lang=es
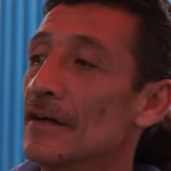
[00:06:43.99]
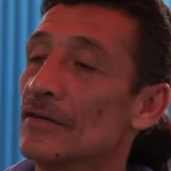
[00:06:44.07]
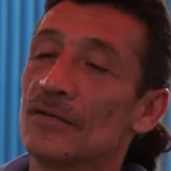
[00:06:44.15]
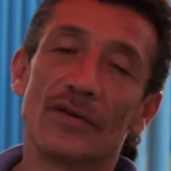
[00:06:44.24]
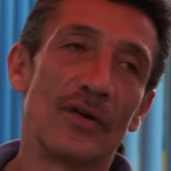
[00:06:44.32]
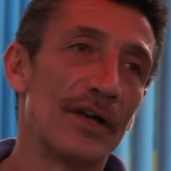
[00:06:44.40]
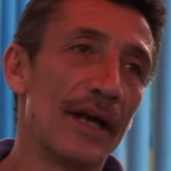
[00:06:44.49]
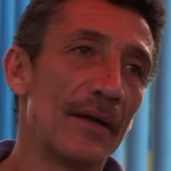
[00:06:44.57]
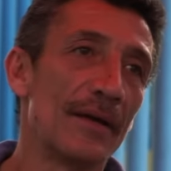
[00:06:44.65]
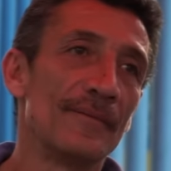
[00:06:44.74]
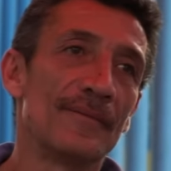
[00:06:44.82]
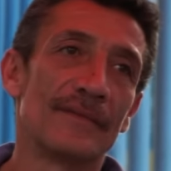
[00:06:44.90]

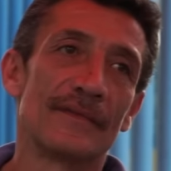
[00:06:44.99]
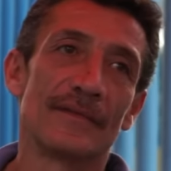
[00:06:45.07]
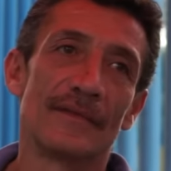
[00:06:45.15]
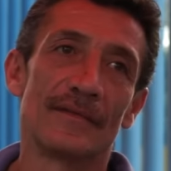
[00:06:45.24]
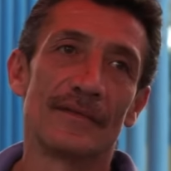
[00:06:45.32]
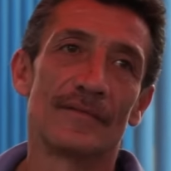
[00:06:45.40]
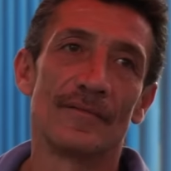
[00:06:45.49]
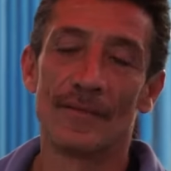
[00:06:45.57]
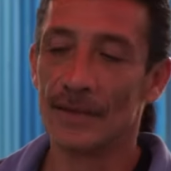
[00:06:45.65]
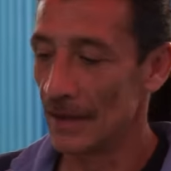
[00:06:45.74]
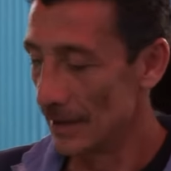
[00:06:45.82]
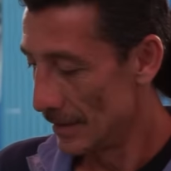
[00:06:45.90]
Eh, es una
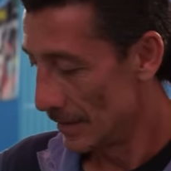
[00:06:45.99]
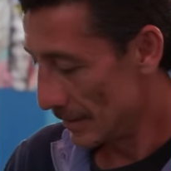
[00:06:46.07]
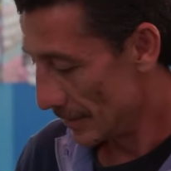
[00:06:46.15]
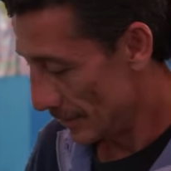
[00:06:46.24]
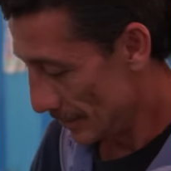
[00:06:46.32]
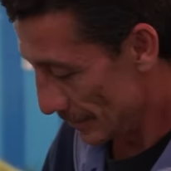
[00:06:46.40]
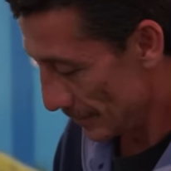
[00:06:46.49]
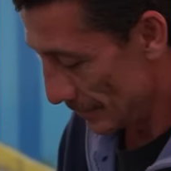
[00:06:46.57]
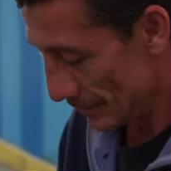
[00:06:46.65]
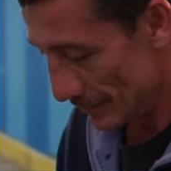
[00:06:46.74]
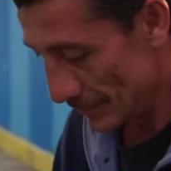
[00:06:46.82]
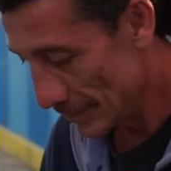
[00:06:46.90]
coronita, sí, la
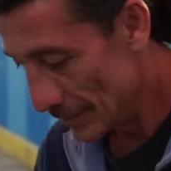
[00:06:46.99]
clásica, ¿no?